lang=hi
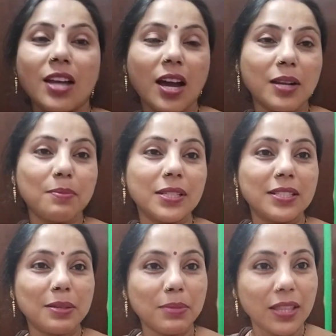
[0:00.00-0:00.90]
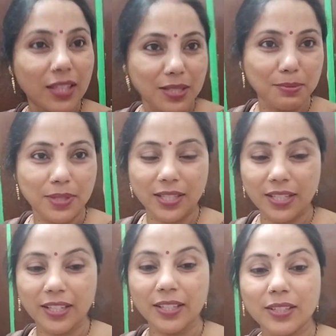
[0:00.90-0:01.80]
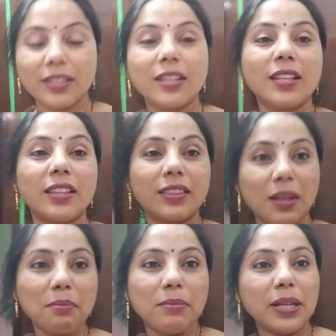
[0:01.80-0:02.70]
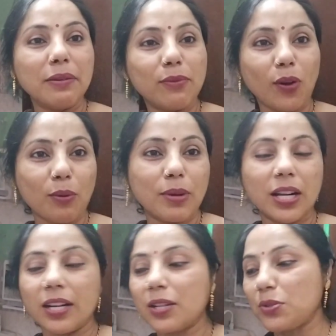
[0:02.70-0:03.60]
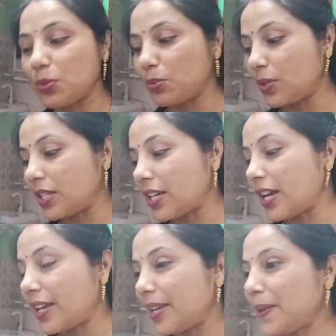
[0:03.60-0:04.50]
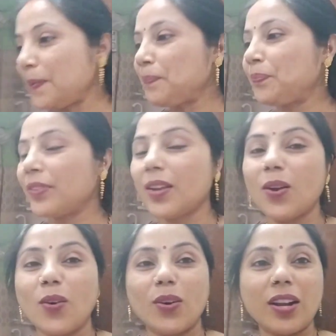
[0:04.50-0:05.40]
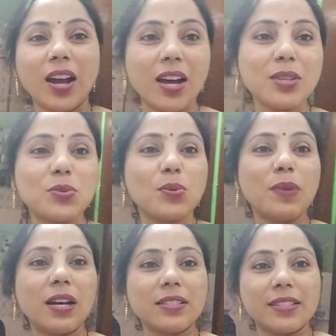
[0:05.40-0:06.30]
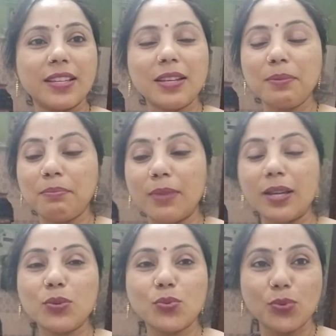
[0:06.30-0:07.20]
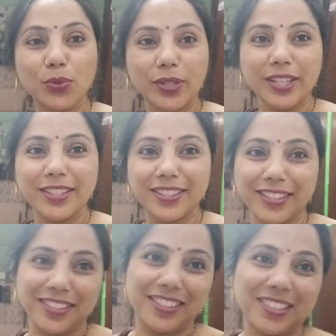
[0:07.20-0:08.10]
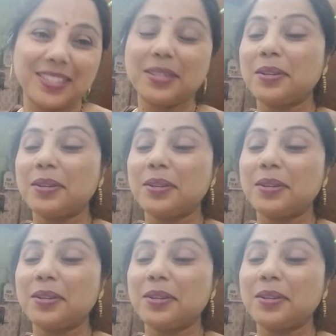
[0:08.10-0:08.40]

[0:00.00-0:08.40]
चार बजने में दस मिनट है तब मैंने ब्लॉग बनाना शुरू किया है और आज सुबह से मैं सो रही थी